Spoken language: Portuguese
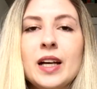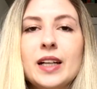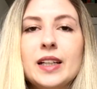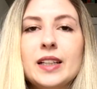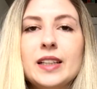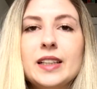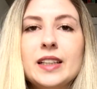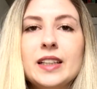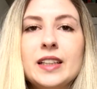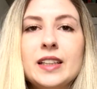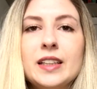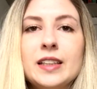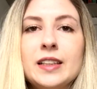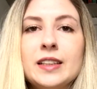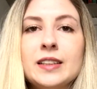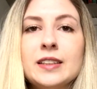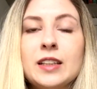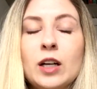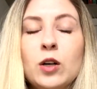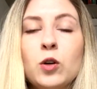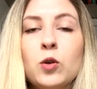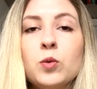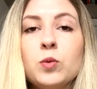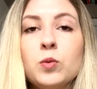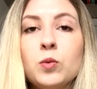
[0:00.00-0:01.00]
E
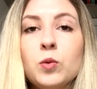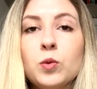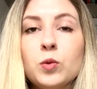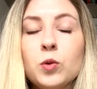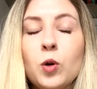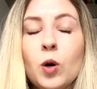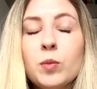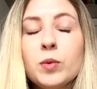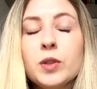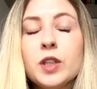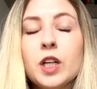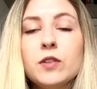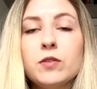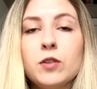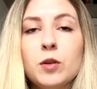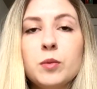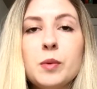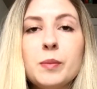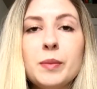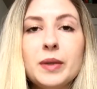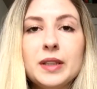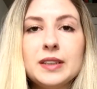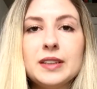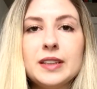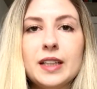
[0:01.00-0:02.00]
então, como que eu vou me
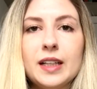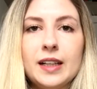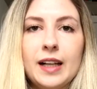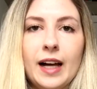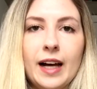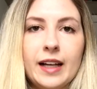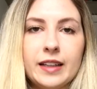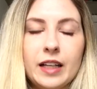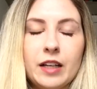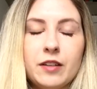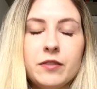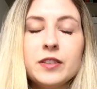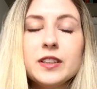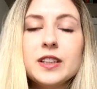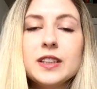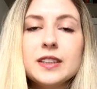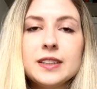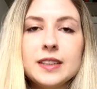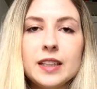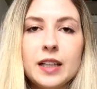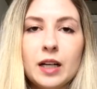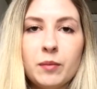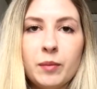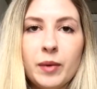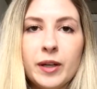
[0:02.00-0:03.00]
manter lá, né?
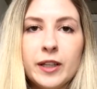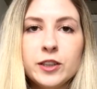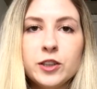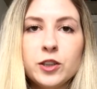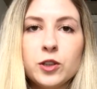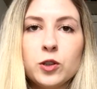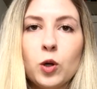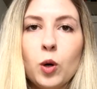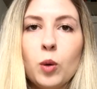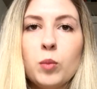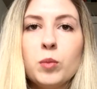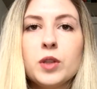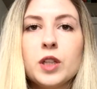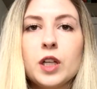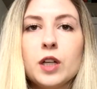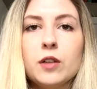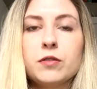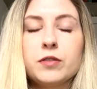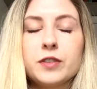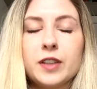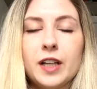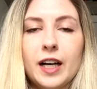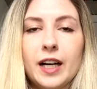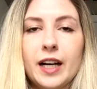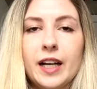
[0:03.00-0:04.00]
Financeiramente, como que eu
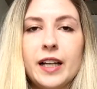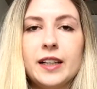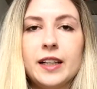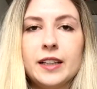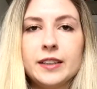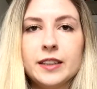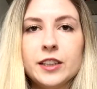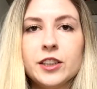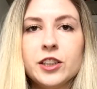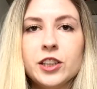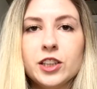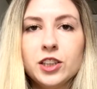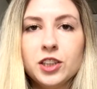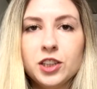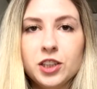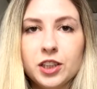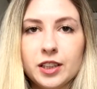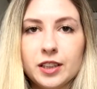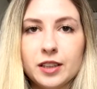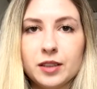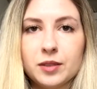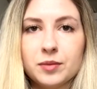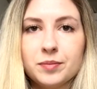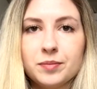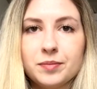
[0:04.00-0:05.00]
ficarei lá na
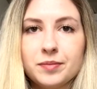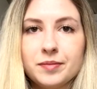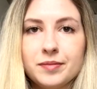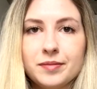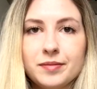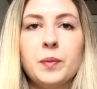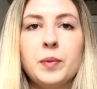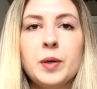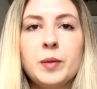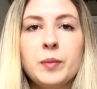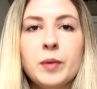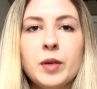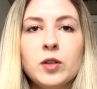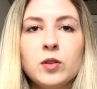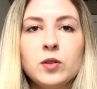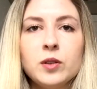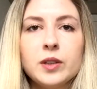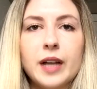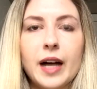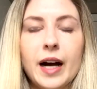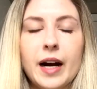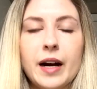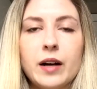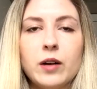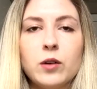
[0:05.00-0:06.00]
Argentina? Em primeiro
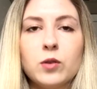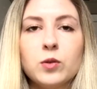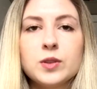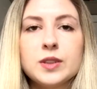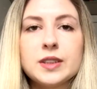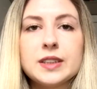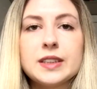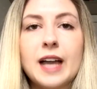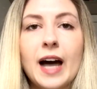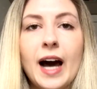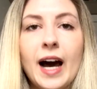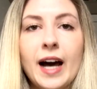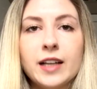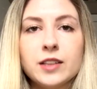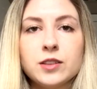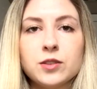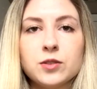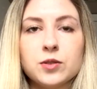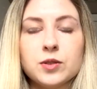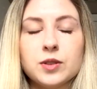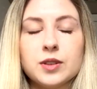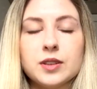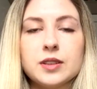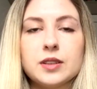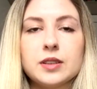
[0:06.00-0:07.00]
lugar, os
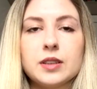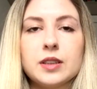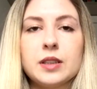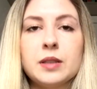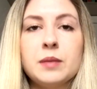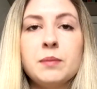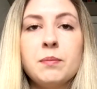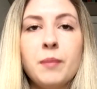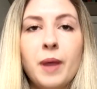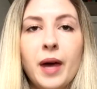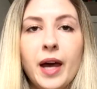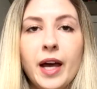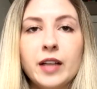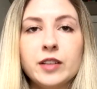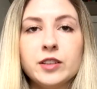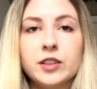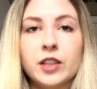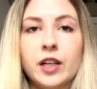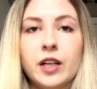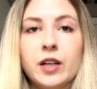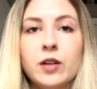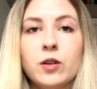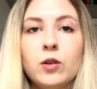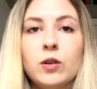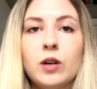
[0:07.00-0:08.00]
gastos, em
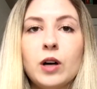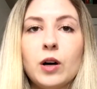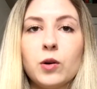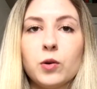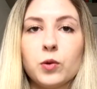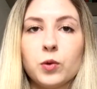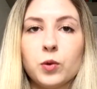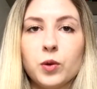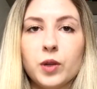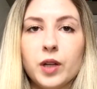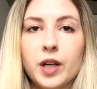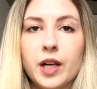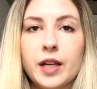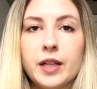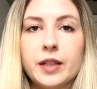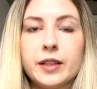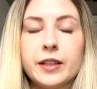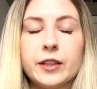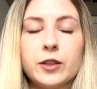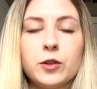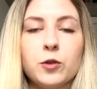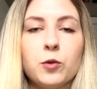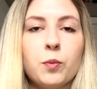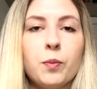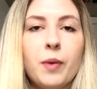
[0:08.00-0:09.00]
média, eu calculei
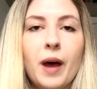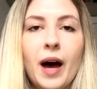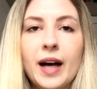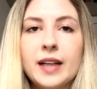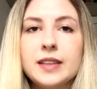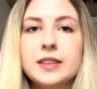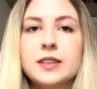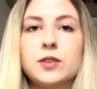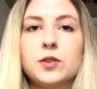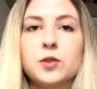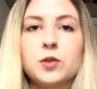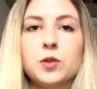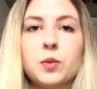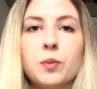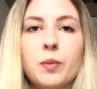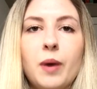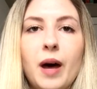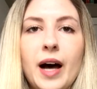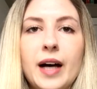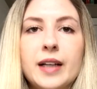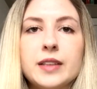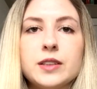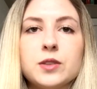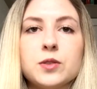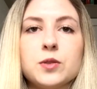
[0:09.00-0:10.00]
que do básico do
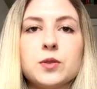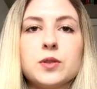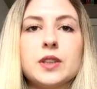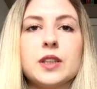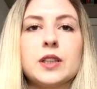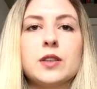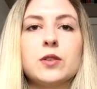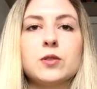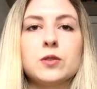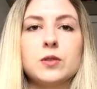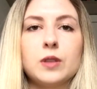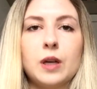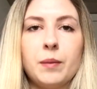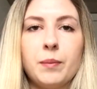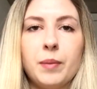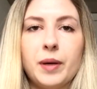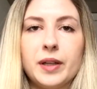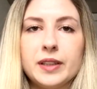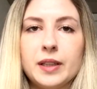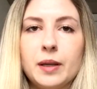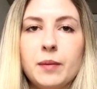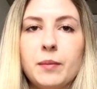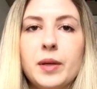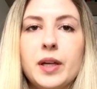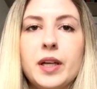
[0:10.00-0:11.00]
básico, tendo
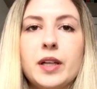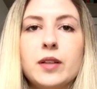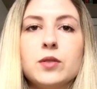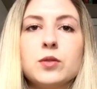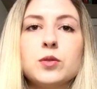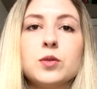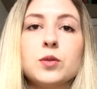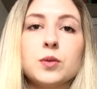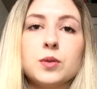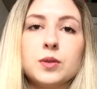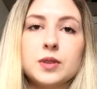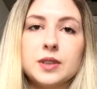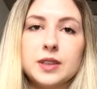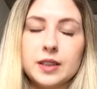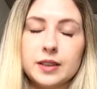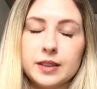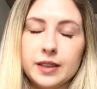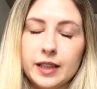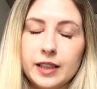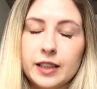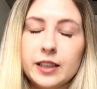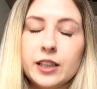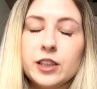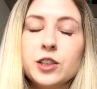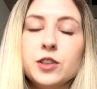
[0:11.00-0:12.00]
apartamento, você
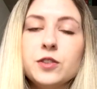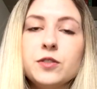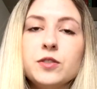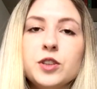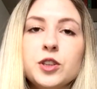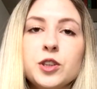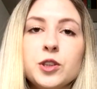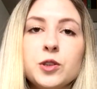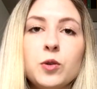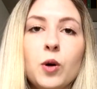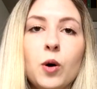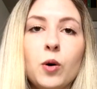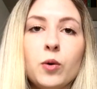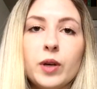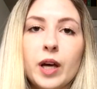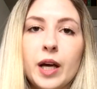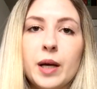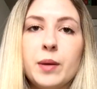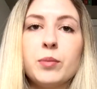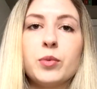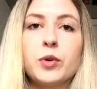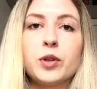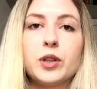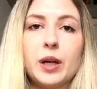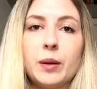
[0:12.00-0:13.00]
tem que dividir com
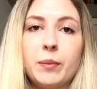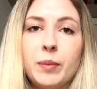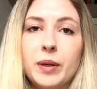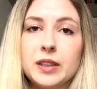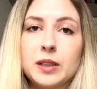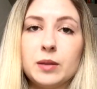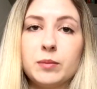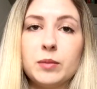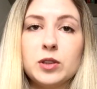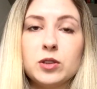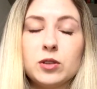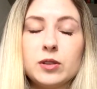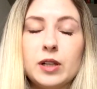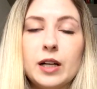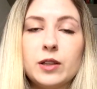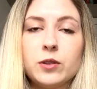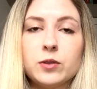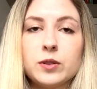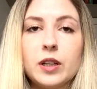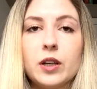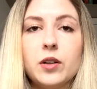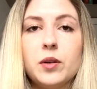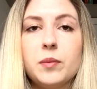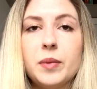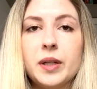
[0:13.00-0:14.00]
alguém, porque apartamento lá
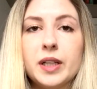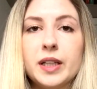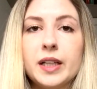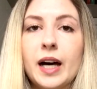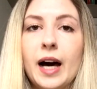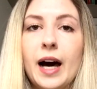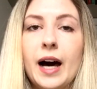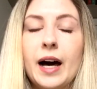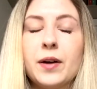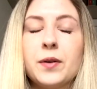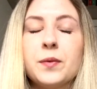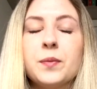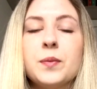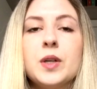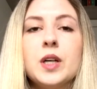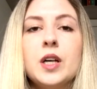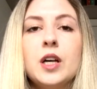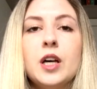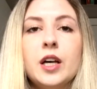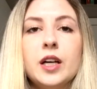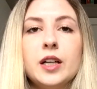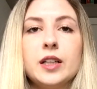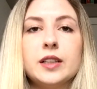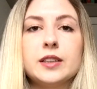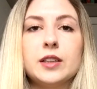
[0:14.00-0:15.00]
aluguel é bem caro.
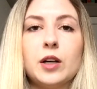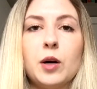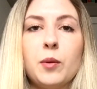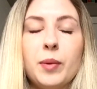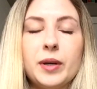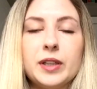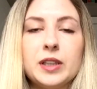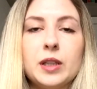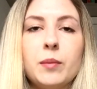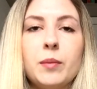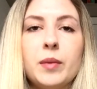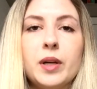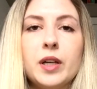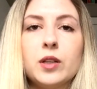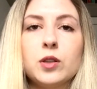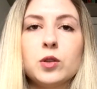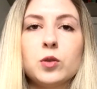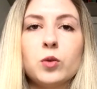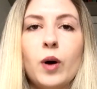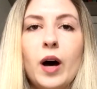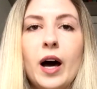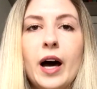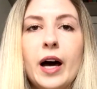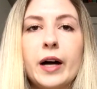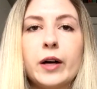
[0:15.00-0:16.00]
Então,
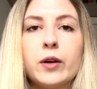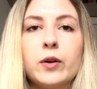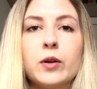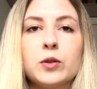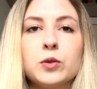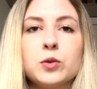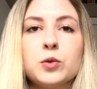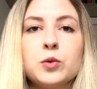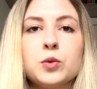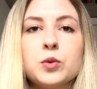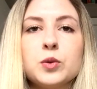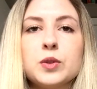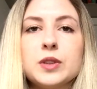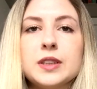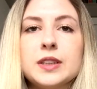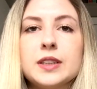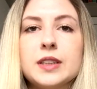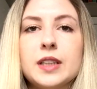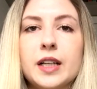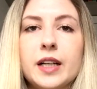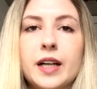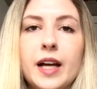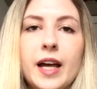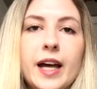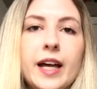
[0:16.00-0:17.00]
apartamento, água, luz,
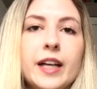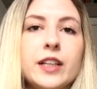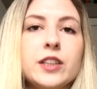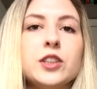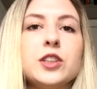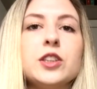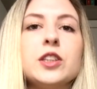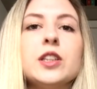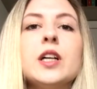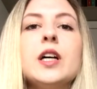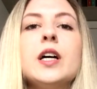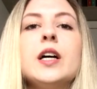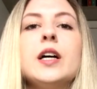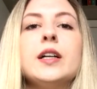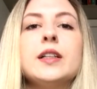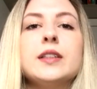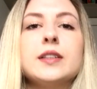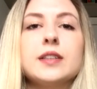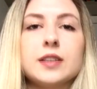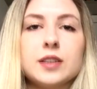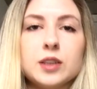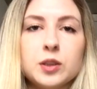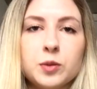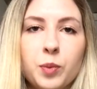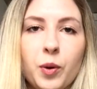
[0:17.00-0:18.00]
internet,
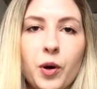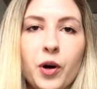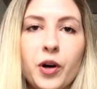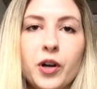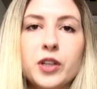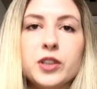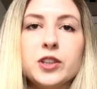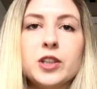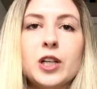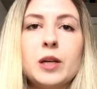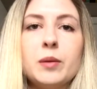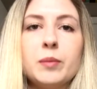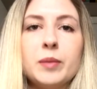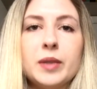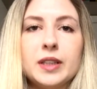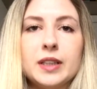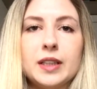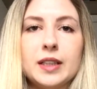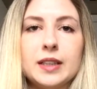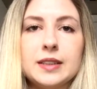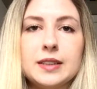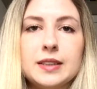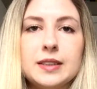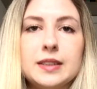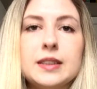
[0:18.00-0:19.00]
transporte,
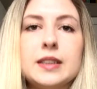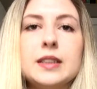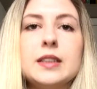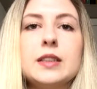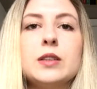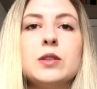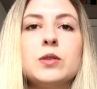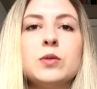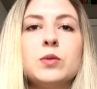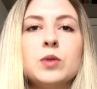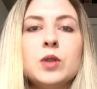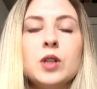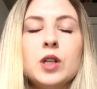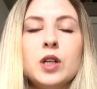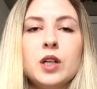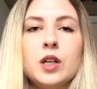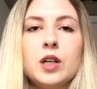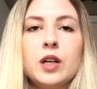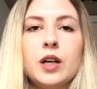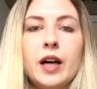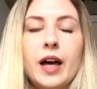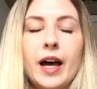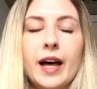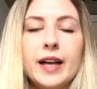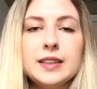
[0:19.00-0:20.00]
alimentação,
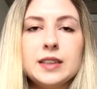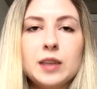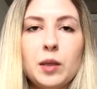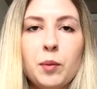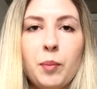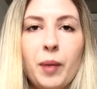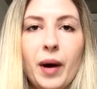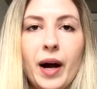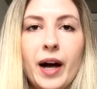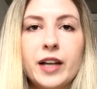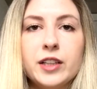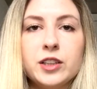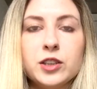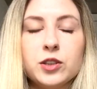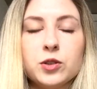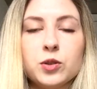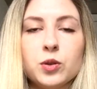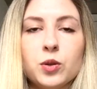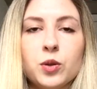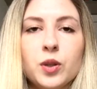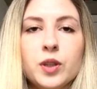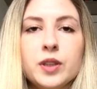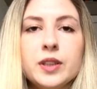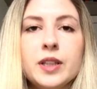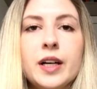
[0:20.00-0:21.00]
essa parte
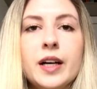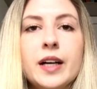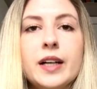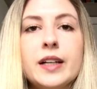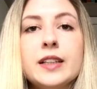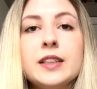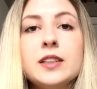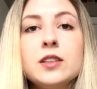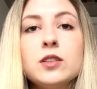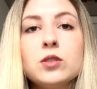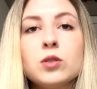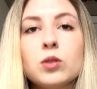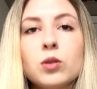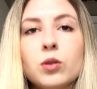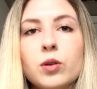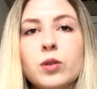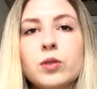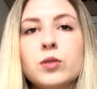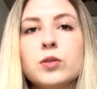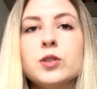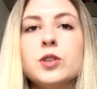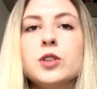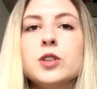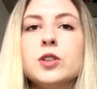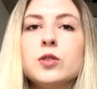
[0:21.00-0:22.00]
toda em
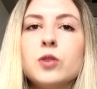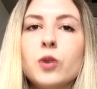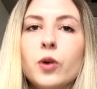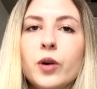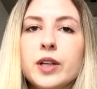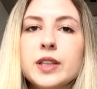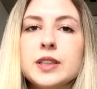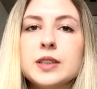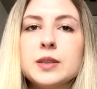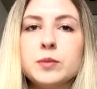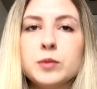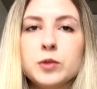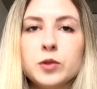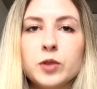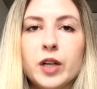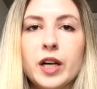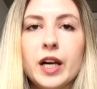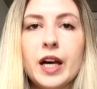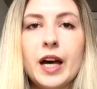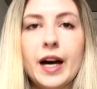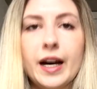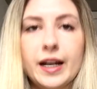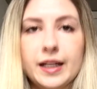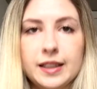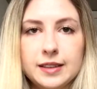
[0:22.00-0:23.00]
torno de dois mil
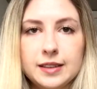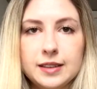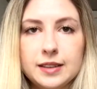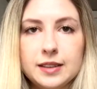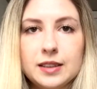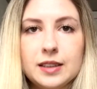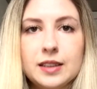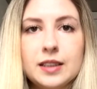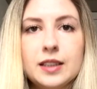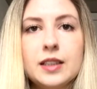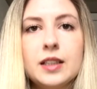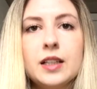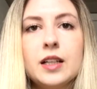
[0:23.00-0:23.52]
reais.